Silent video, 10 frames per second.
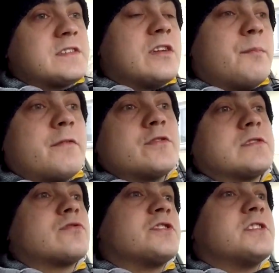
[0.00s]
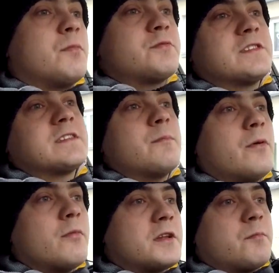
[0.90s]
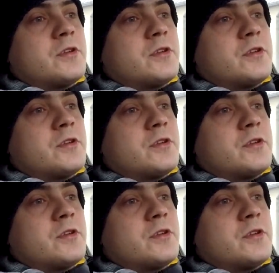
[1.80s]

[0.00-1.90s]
Jest to na pewno zużycie poprzez tempomat,